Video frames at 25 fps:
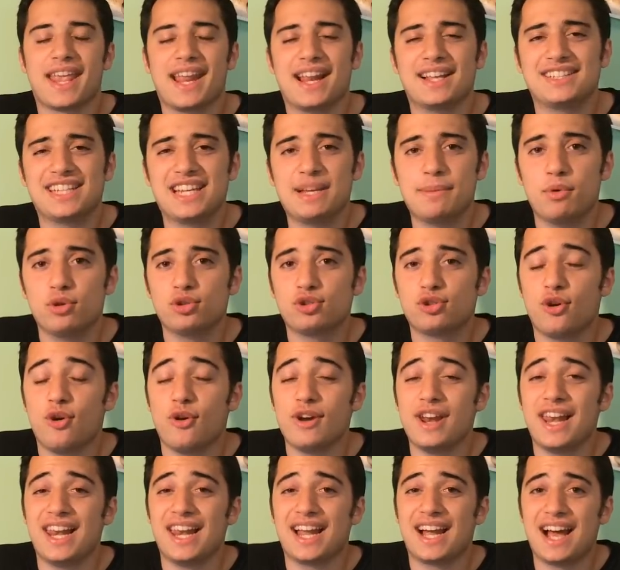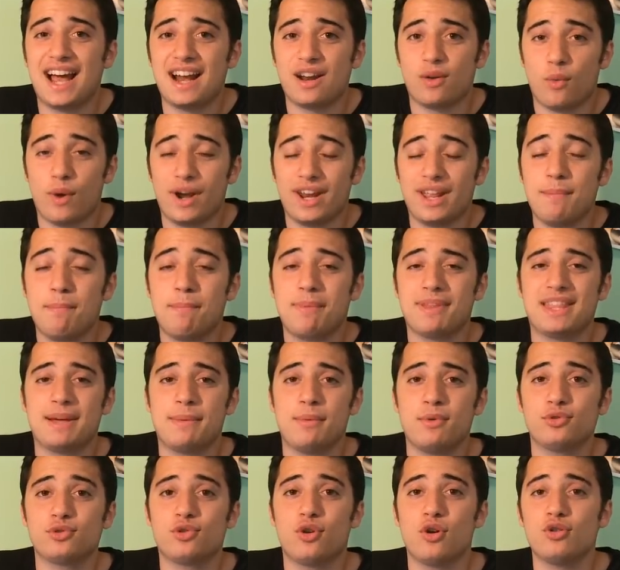Y ahora seguimos con el hardware.
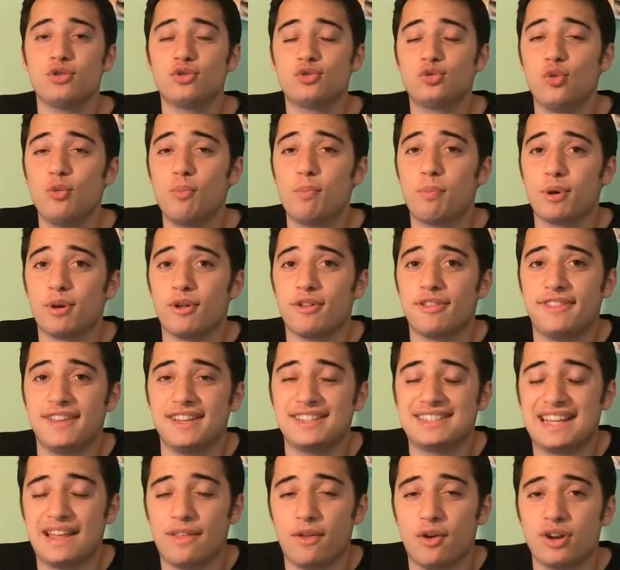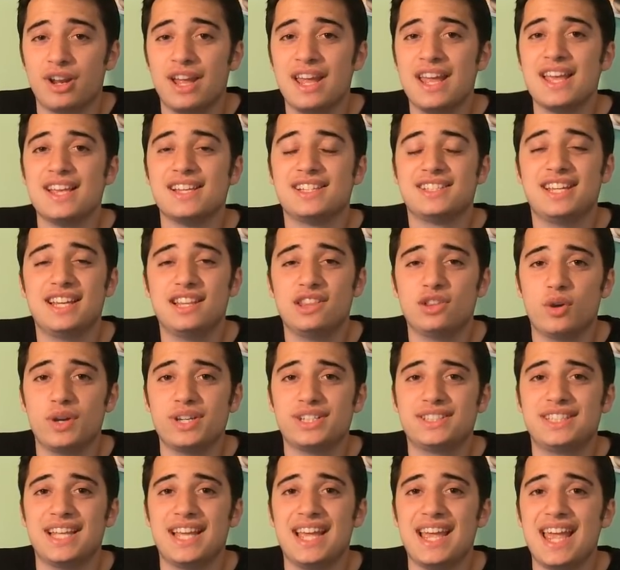Empezamos con su procesador,
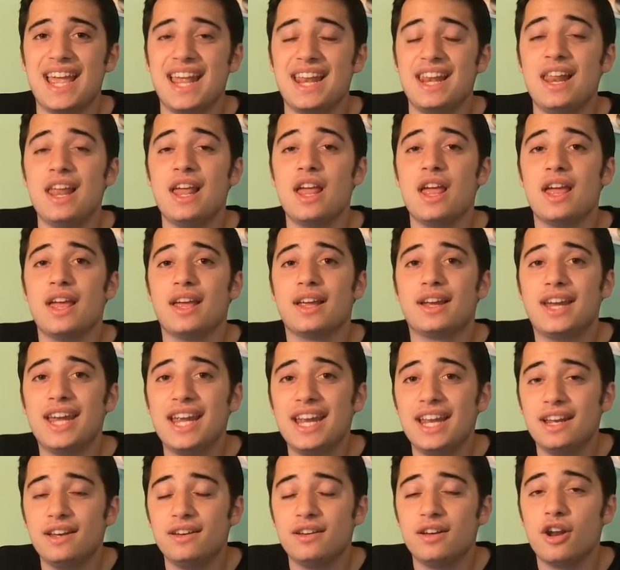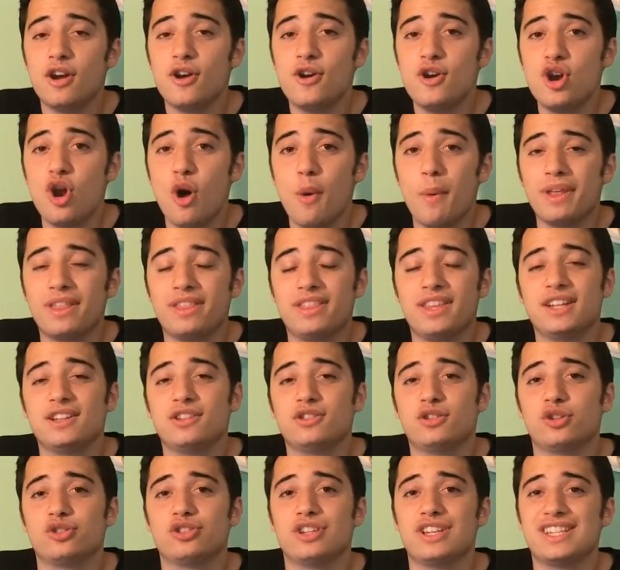siendo este el Kirin
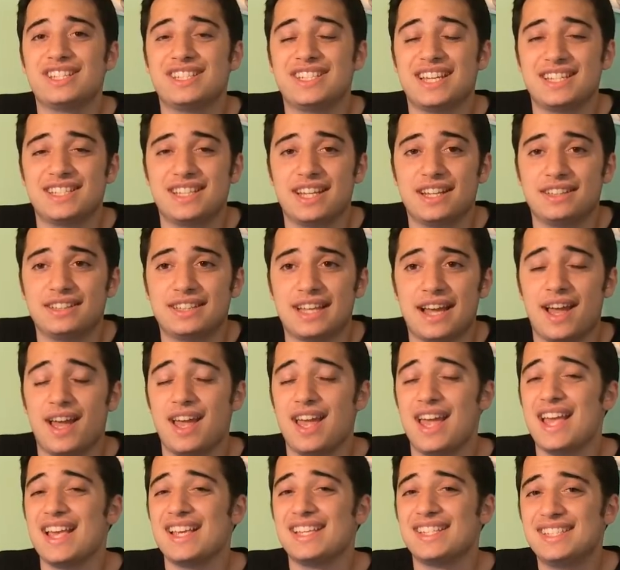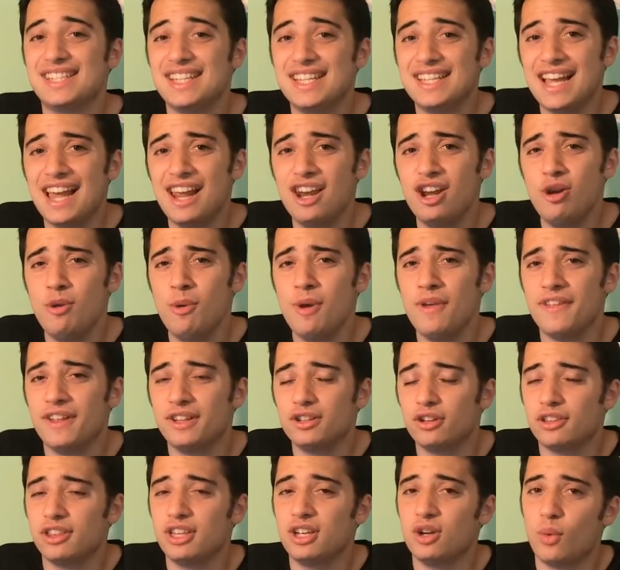960. Si ya el
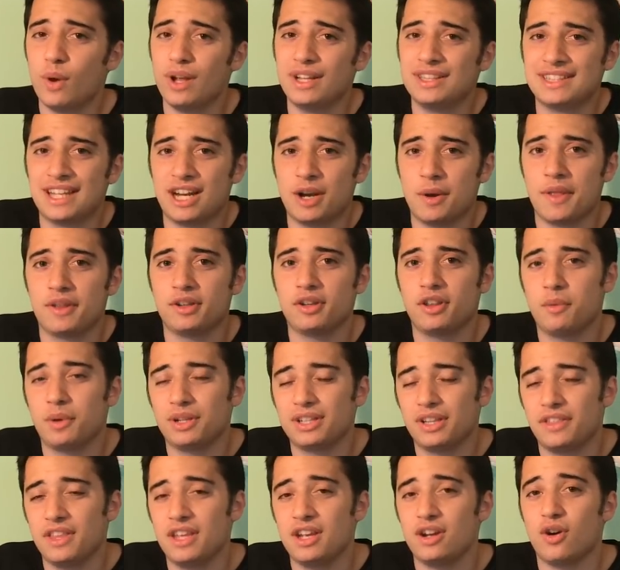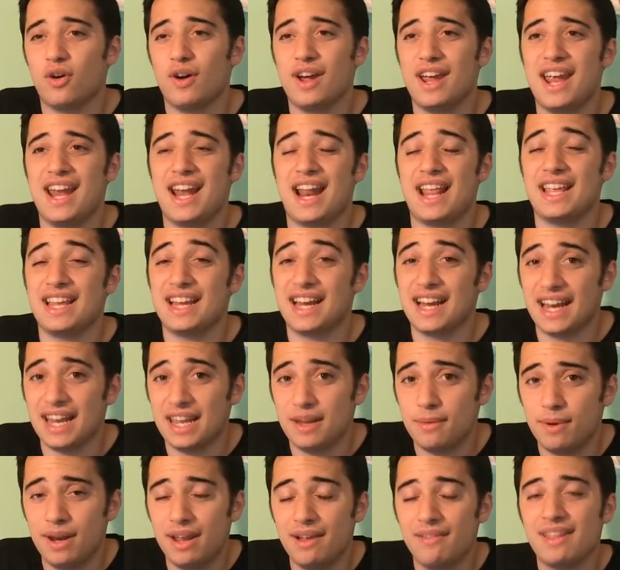950-955 era
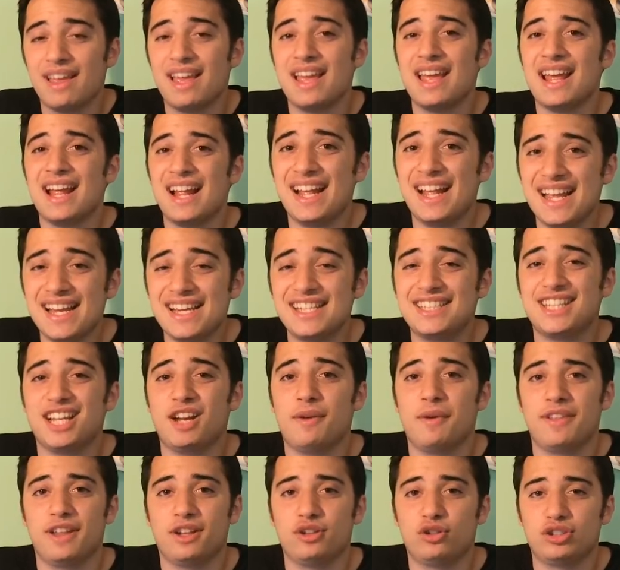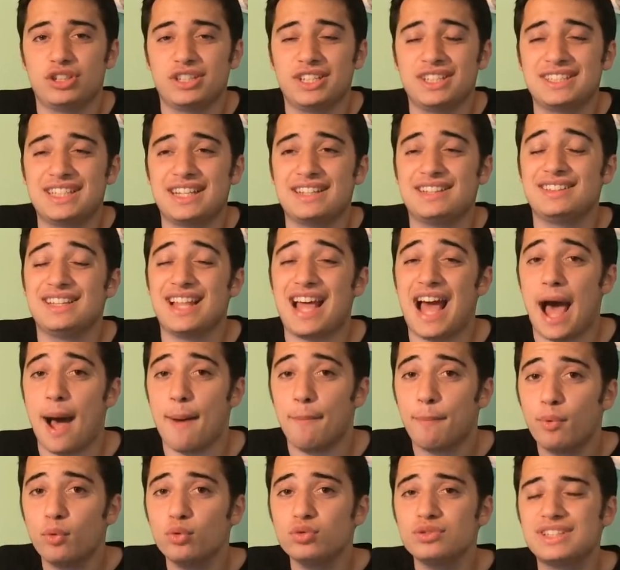increíble, este 960
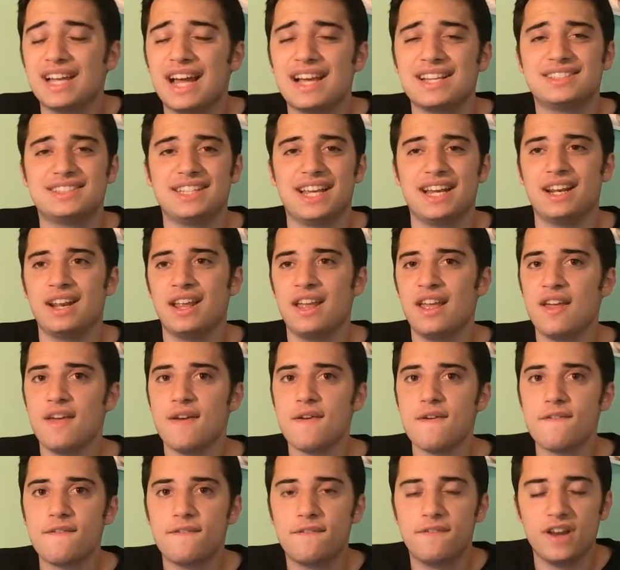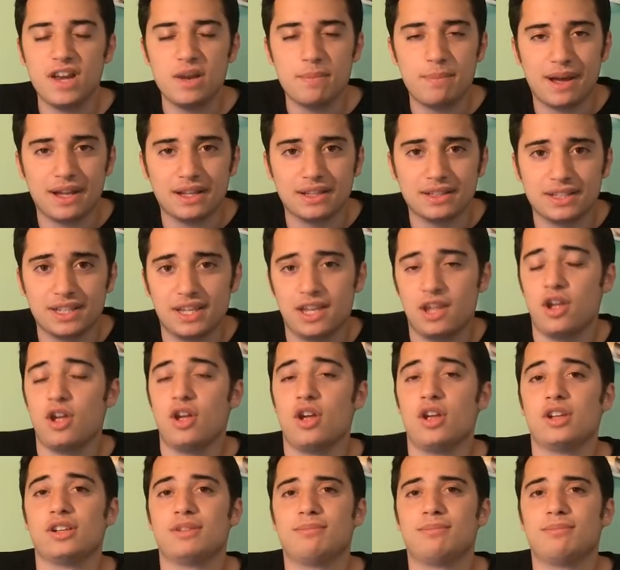apunta a ser flipante.